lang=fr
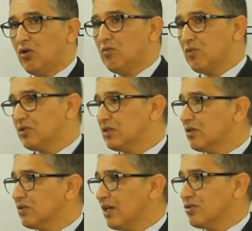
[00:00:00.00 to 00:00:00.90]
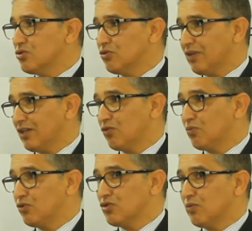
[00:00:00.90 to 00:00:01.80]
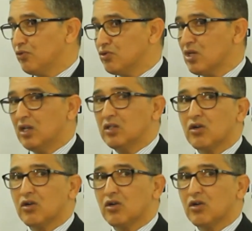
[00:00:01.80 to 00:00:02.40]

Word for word: Le monde est en train de s'ouvrir de plus en plus.